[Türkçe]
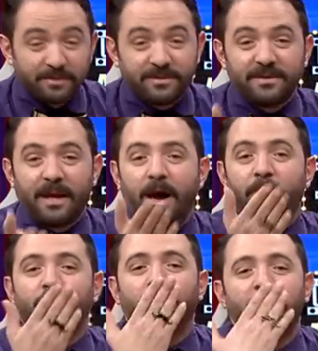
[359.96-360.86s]
dolusu
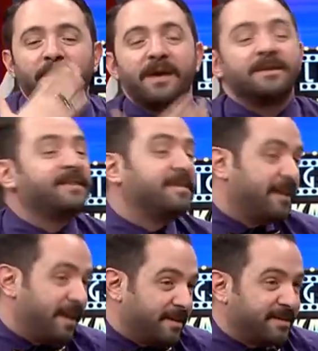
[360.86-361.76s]
selam yollayayım.
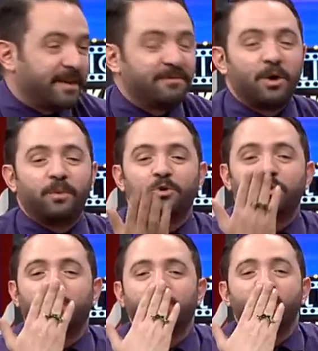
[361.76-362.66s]
Sezen'in en sevdiği
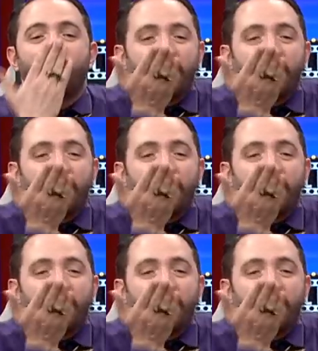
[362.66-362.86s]
öpücüğüm.